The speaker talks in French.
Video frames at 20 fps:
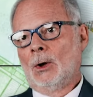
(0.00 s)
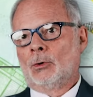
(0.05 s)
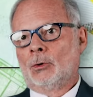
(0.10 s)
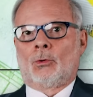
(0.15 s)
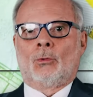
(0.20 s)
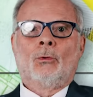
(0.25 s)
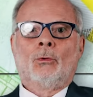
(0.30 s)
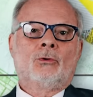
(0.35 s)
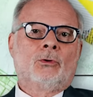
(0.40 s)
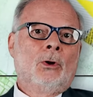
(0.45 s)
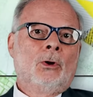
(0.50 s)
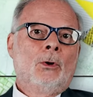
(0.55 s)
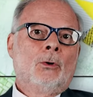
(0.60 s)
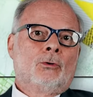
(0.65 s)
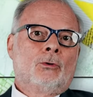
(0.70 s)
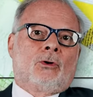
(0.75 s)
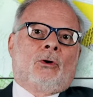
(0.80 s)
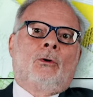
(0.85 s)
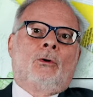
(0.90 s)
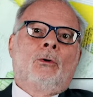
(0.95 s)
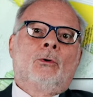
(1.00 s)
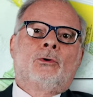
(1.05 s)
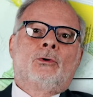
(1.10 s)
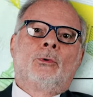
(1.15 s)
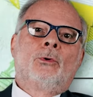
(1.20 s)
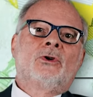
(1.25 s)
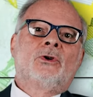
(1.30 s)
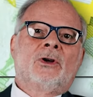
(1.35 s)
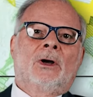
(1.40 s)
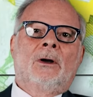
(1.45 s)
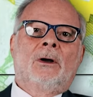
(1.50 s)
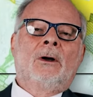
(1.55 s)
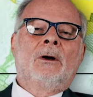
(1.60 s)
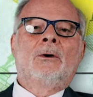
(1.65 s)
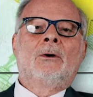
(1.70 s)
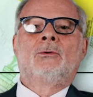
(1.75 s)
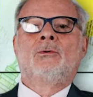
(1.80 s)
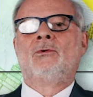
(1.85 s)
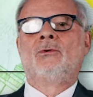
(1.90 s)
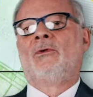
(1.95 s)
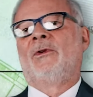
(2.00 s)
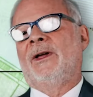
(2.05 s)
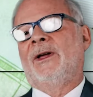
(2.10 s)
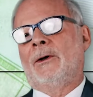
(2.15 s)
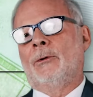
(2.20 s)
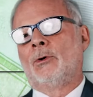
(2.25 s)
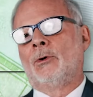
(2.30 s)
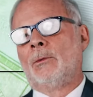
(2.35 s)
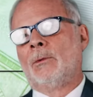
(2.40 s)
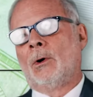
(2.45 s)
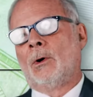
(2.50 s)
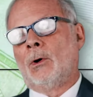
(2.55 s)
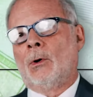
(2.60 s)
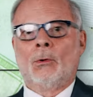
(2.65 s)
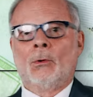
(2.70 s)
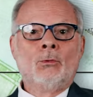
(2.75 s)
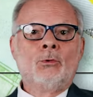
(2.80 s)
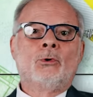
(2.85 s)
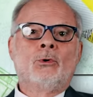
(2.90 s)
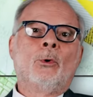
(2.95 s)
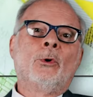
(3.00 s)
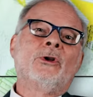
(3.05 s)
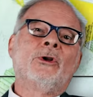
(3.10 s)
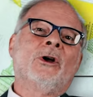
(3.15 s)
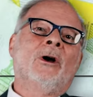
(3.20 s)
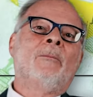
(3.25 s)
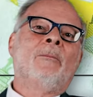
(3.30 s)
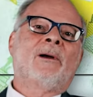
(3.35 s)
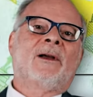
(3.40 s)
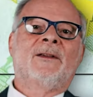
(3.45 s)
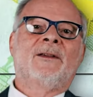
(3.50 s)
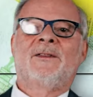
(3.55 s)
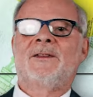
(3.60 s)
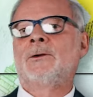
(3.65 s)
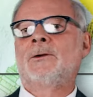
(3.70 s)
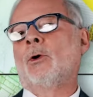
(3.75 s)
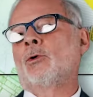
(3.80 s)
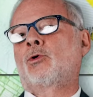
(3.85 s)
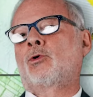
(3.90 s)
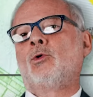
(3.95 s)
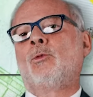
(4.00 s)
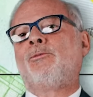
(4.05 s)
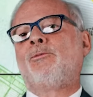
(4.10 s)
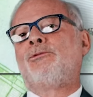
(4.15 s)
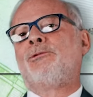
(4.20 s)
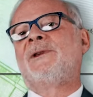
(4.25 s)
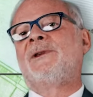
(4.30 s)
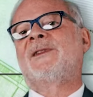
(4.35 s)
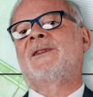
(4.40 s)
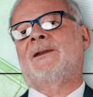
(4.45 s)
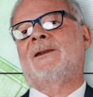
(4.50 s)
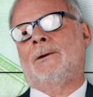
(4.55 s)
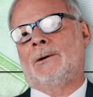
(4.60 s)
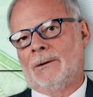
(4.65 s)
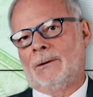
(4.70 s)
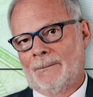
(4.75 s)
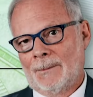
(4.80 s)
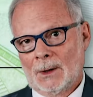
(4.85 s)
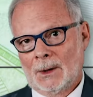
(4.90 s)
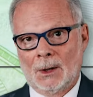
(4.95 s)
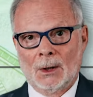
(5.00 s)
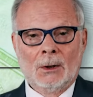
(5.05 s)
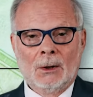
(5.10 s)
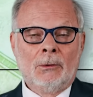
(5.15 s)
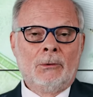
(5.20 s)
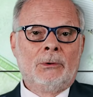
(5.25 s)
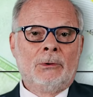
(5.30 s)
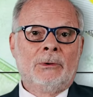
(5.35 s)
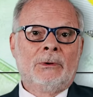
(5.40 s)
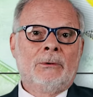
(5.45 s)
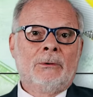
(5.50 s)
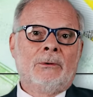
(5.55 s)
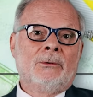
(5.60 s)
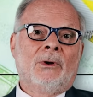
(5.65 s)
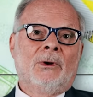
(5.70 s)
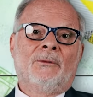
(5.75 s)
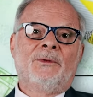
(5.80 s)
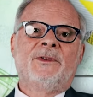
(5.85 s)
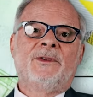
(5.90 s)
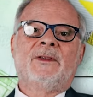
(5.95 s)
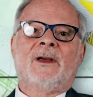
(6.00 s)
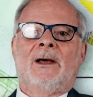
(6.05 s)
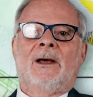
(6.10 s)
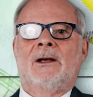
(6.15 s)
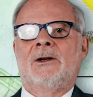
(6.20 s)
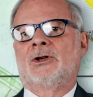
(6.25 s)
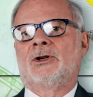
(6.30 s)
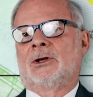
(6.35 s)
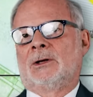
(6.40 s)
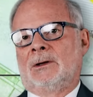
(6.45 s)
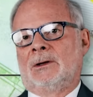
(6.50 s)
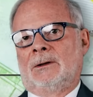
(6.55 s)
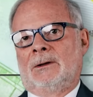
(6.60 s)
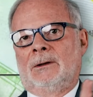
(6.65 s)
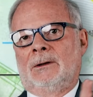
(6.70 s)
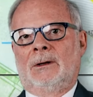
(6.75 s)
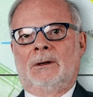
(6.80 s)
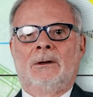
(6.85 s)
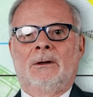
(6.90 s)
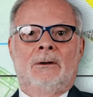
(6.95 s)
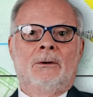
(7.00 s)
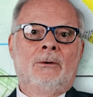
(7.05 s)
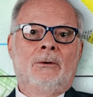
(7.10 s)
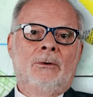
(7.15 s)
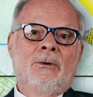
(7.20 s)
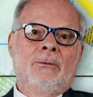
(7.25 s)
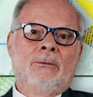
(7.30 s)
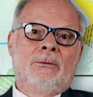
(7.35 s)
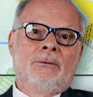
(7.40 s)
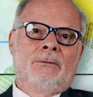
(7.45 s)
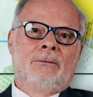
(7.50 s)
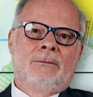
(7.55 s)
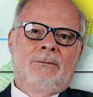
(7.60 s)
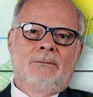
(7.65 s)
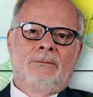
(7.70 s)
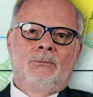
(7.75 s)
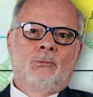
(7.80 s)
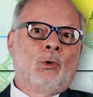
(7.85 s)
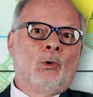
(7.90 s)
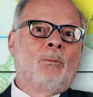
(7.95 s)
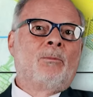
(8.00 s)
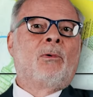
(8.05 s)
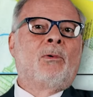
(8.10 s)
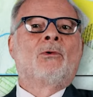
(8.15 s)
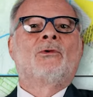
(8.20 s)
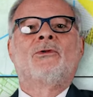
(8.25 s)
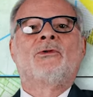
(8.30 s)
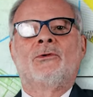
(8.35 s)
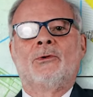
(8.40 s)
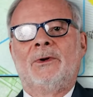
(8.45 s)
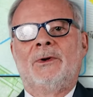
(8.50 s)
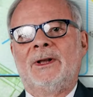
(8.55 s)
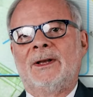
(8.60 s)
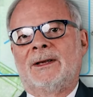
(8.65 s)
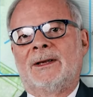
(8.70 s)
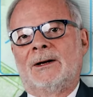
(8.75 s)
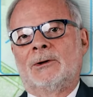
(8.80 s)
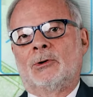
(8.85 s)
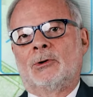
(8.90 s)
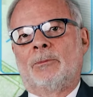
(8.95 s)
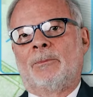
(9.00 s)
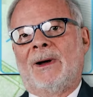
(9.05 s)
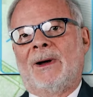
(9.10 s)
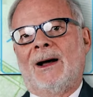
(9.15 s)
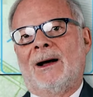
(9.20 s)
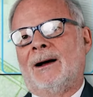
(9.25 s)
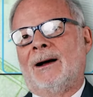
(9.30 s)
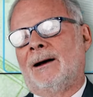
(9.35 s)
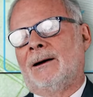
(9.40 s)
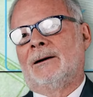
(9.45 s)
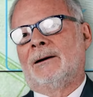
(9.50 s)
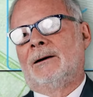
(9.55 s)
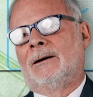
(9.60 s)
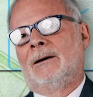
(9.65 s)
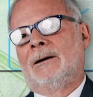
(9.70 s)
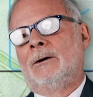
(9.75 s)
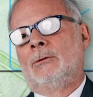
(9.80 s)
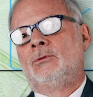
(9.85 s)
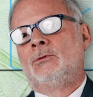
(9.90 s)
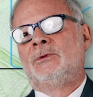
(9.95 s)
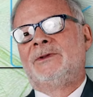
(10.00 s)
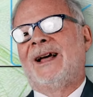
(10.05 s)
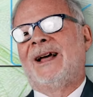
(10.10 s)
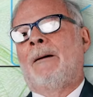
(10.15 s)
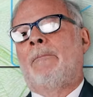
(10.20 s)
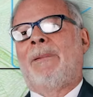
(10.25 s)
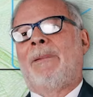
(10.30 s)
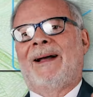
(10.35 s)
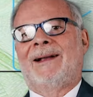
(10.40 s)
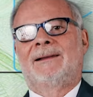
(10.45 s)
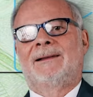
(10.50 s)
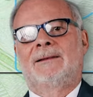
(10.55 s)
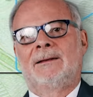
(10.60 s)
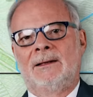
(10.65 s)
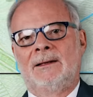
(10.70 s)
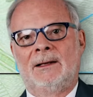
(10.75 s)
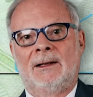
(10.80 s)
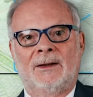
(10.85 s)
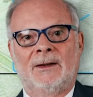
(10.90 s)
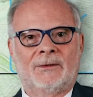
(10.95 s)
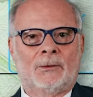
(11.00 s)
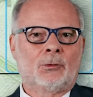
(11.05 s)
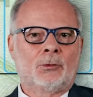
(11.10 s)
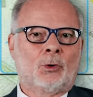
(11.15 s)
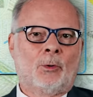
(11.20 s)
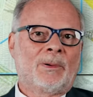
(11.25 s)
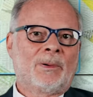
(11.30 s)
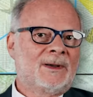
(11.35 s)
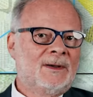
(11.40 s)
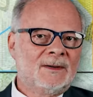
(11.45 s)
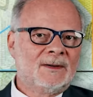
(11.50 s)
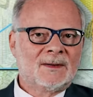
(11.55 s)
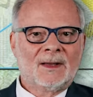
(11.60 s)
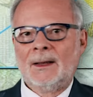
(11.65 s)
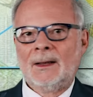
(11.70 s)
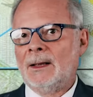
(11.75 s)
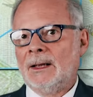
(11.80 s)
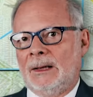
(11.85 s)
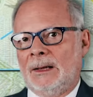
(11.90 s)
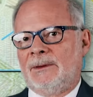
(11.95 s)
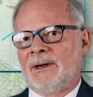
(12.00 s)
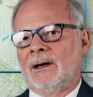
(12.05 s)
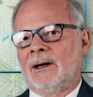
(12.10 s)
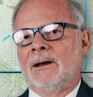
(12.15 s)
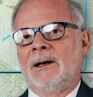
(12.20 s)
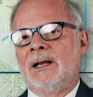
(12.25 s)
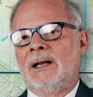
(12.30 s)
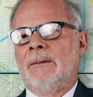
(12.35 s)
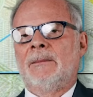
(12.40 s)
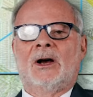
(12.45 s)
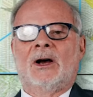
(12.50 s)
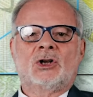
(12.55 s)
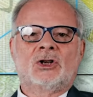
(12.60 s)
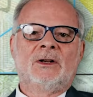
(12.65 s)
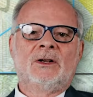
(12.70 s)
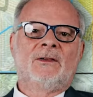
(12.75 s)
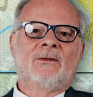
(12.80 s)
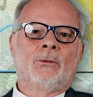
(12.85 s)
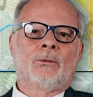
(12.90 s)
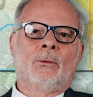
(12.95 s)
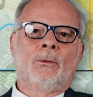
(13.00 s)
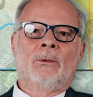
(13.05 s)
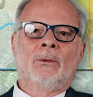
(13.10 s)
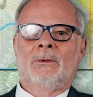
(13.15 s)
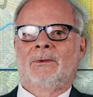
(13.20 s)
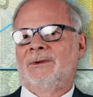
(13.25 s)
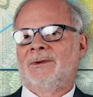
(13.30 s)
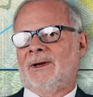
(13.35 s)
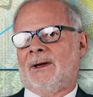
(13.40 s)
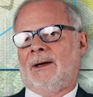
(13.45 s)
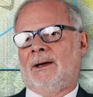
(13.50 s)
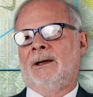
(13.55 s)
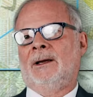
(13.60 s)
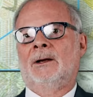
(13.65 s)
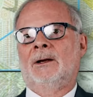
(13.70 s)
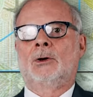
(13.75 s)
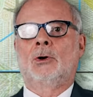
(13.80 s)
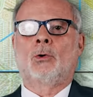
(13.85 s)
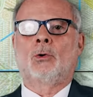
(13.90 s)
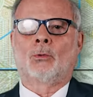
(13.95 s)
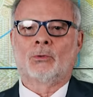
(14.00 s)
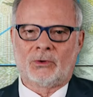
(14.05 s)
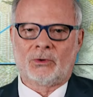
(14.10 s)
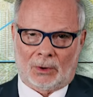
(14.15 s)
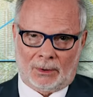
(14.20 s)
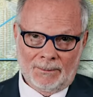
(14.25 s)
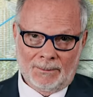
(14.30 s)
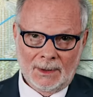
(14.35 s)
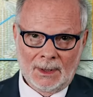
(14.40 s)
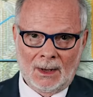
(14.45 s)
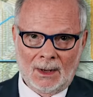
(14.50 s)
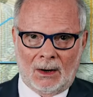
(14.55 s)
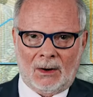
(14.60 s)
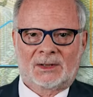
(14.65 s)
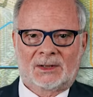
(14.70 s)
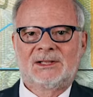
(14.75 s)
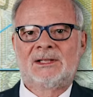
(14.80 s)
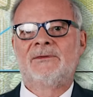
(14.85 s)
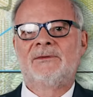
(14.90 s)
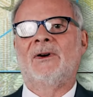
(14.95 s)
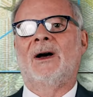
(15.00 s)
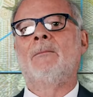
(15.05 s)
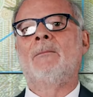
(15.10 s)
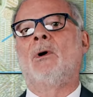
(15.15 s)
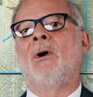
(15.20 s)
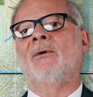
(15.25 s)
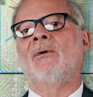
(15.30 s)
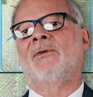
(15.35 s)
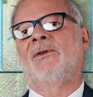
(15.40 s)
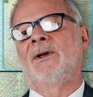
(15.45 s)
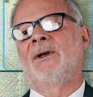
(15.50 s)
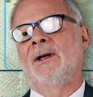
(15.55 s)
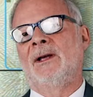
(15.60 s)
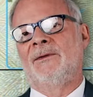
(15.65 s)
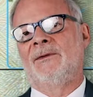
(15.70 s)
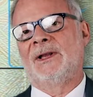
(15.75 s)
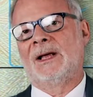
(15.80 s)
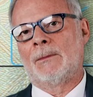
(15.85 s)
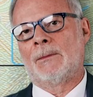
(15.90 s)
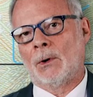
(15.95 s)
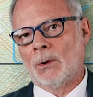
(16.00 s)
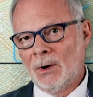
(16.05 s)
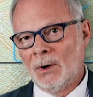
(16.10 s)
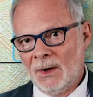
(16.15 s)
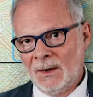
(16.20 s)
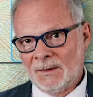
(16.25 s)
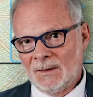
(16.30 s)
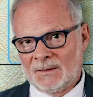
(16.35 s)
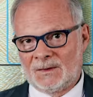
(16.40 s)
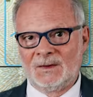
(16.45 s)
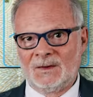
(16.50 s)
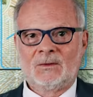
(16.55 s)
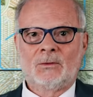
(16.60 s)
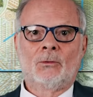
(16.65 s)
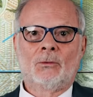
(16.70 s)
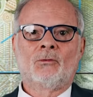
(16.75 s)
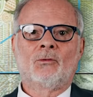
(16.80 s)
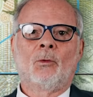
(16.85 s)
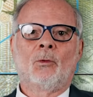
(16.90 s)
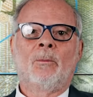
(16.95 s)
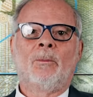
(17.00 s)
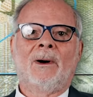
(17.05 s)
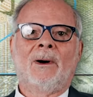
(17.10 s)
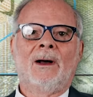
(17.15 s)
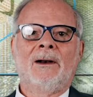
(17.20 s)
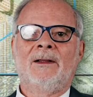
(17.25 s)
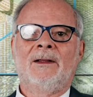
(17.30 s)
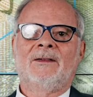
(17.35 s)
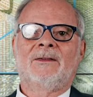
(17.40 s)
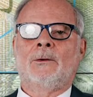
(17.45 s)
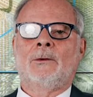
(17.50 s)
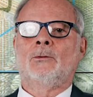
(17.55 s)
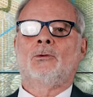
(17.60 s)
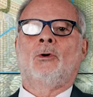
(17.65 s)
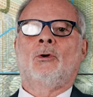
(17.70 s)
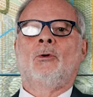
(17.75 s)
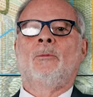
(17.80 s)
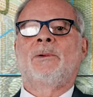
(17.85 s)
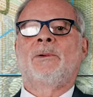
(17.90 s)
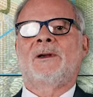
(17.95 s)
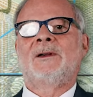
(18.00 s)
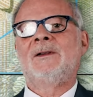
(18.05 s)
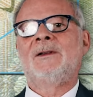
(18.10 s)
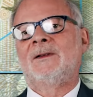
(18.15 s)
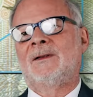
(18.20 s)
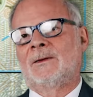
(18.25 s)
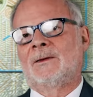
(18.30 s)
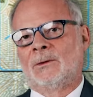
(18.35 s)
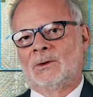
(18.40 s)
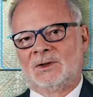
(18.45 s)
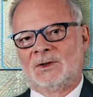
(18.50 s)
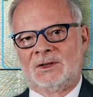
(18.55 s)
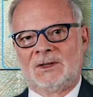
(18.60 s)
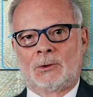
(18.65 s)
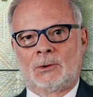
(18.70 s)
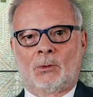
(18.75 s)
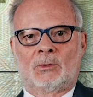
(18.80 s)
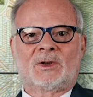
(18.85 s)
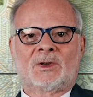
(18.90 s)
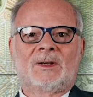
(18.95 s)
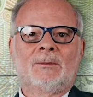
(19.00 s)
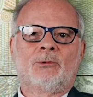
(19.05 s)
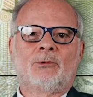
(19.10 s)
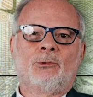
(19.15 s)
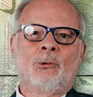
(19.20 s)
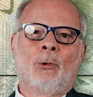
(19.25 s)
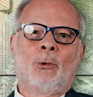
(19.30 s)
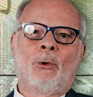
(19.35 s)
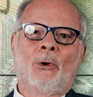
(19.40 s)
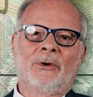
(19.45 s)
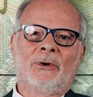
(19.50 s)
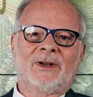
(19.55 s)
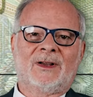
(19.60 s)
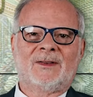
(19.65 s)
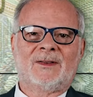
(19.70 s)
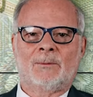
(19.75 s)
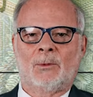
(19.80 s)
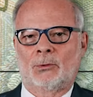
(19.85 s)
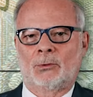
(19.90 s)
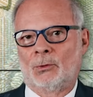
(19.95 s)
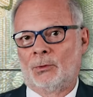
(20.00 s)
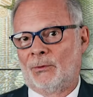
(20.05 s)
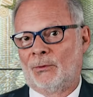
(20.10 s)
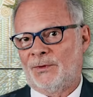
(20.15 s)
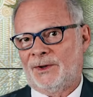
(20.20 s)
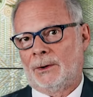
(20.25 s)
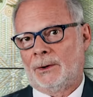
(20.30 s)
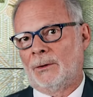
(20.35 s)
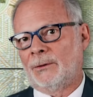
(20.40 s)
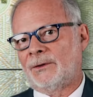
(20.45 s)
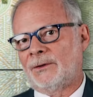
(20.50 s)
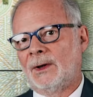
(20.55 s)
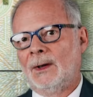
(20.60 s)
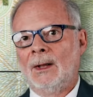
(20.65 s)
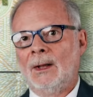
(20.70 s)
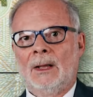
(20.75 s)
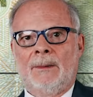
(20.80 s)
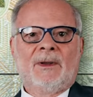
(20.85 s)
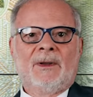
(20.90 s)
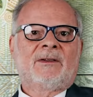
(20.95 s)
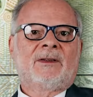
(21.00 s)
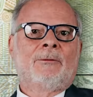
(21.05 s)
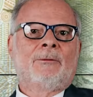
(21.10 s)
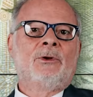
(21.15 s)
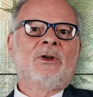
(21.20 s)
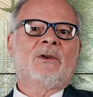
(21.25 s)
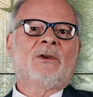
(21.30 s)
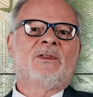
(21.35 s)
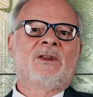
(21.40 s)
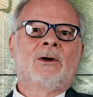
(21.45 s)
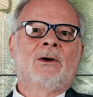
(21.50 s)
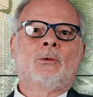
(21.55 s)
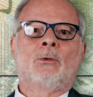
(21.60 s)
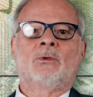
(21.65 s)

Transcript: Donc, tant qu'aucun gouvernement ou qu'aucun président tout-puissant ne n'envisage euh, euh, de ponctionner quelque part euh, ou d'impacter les entreprises, eh bien, les marchés sont très contents. Alors, qui va morfler, évidemment, si ce ne sont pas les entreprises qui contribuent au redressement de nos finances, eh bien, ça veut dire que c'est le